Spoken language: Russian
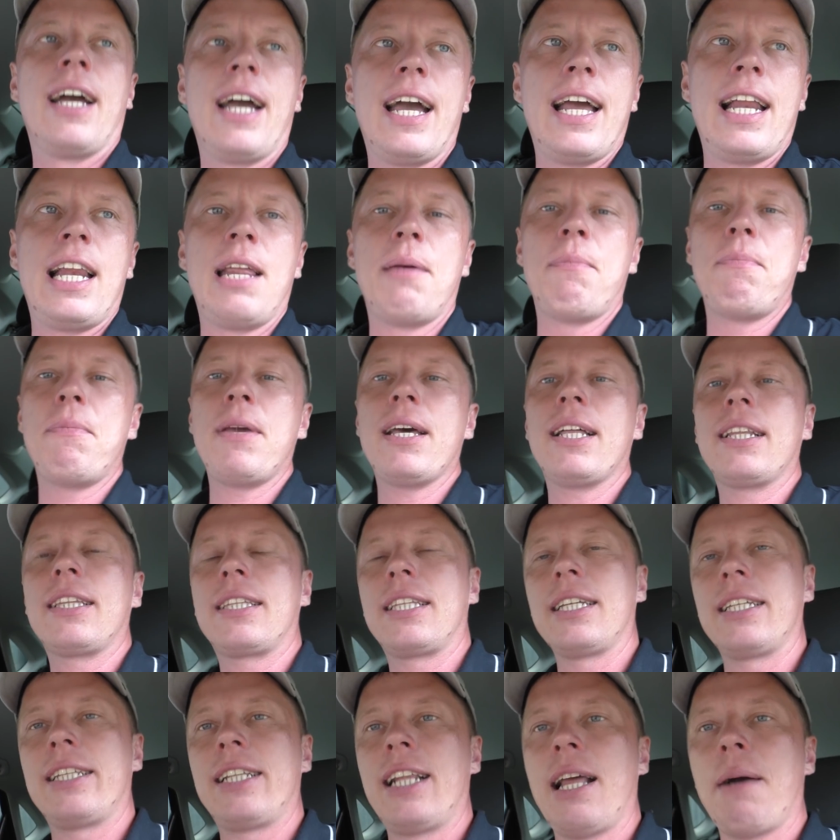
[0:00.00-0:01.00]

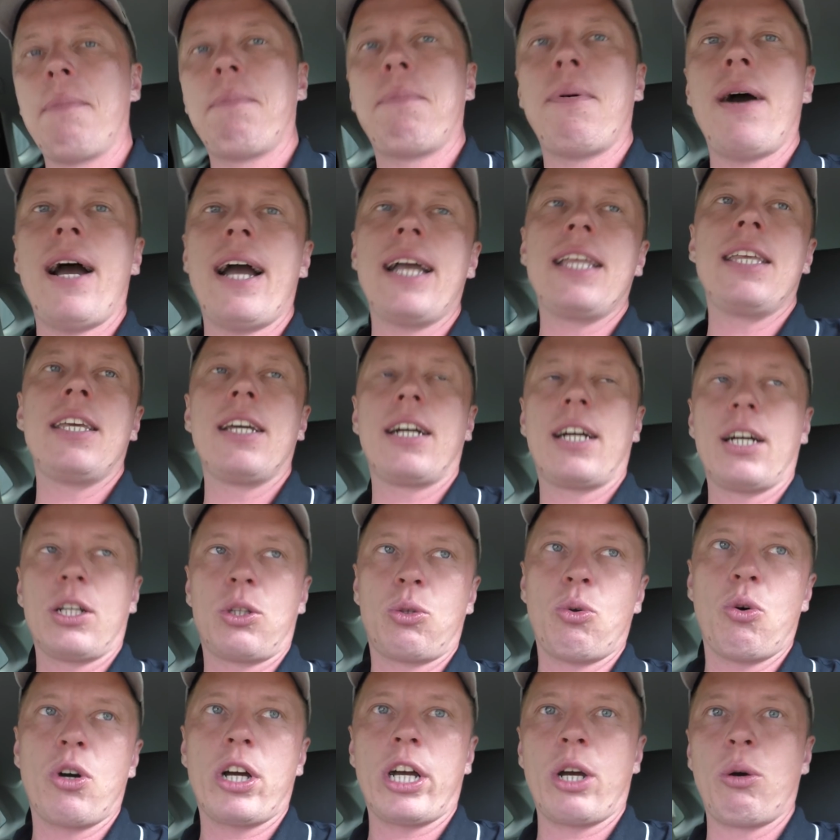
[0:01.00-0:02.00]
элементы для бани,
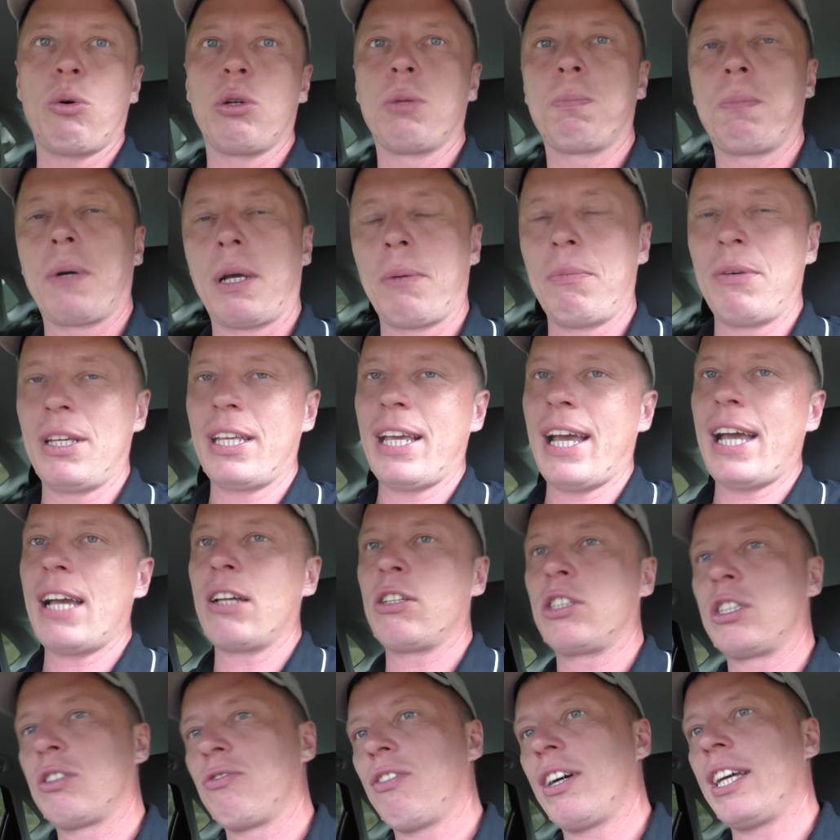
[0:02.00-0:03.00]
которые он
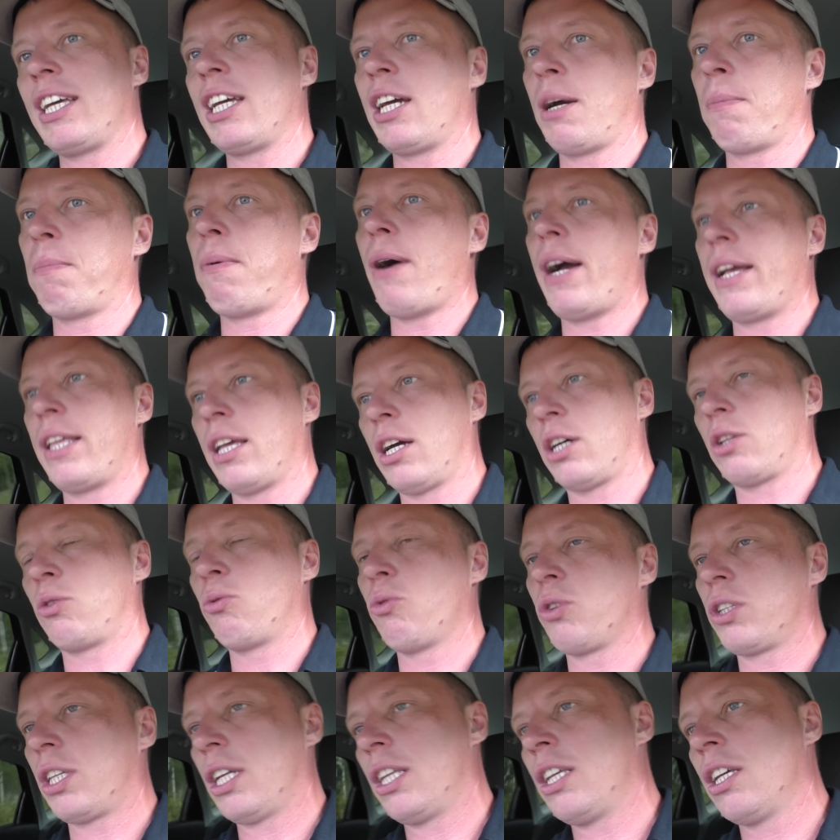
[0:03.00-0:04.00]
применяет в своих банях.
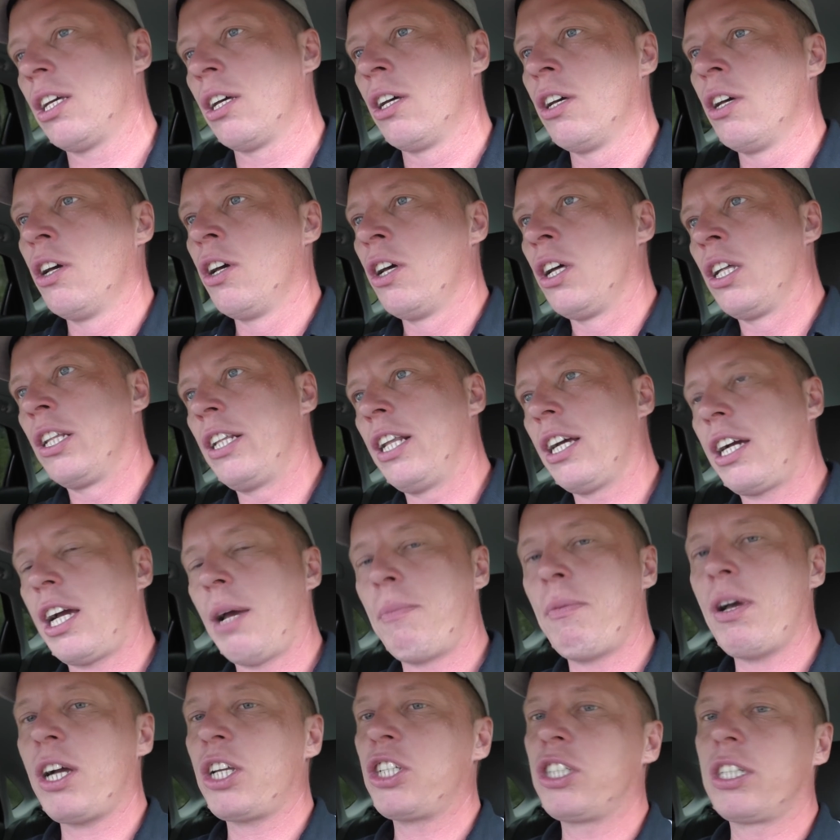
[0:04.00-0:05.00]
Ну вот они для
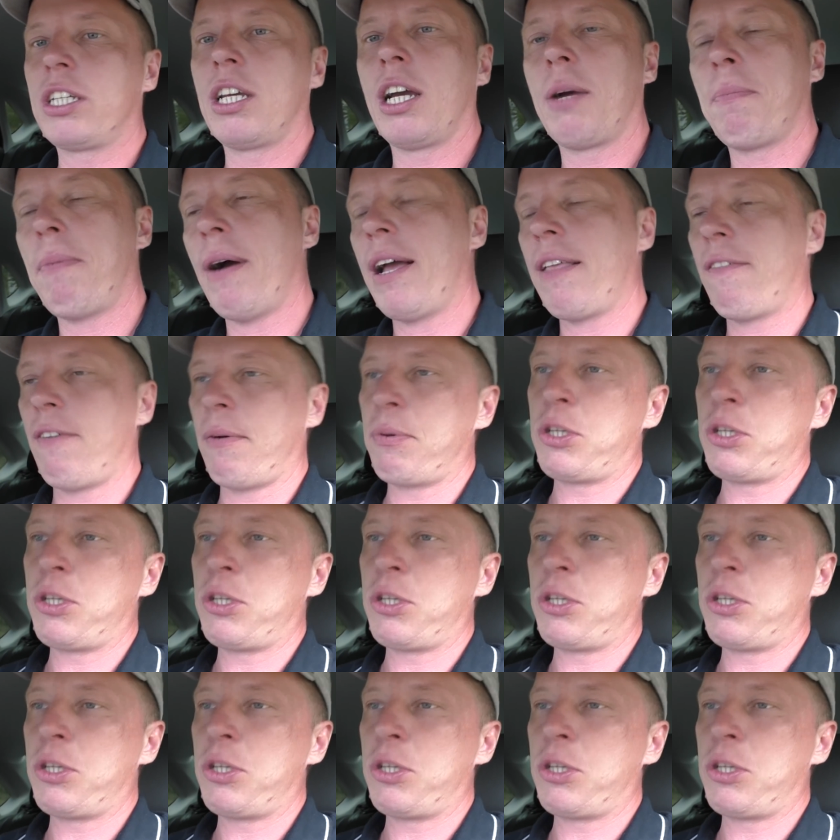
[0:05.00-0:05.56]
коммерческих бань